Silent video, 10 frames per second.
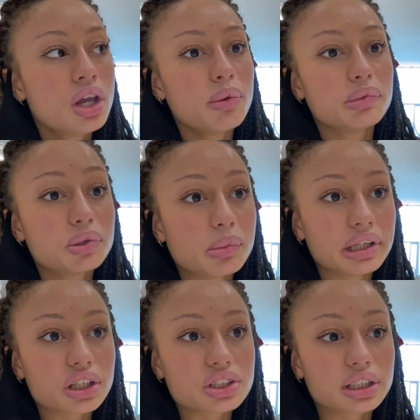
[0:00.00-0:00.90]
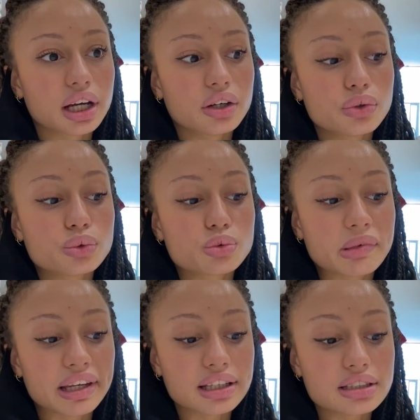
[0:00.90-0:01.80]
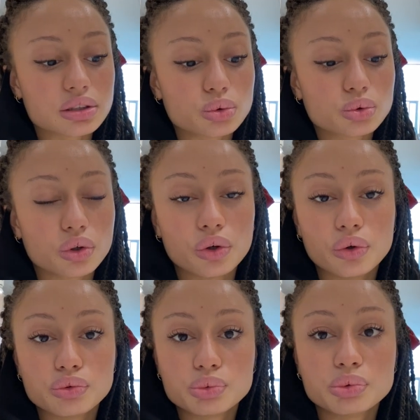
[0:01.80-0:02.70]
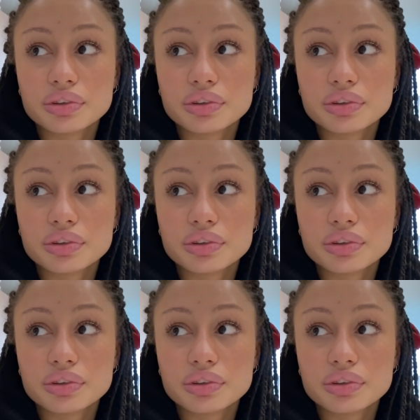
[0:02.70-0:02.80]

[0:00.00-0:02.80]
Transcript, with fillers: Mais de manière générale, de toute manière, sinon, vous pouvez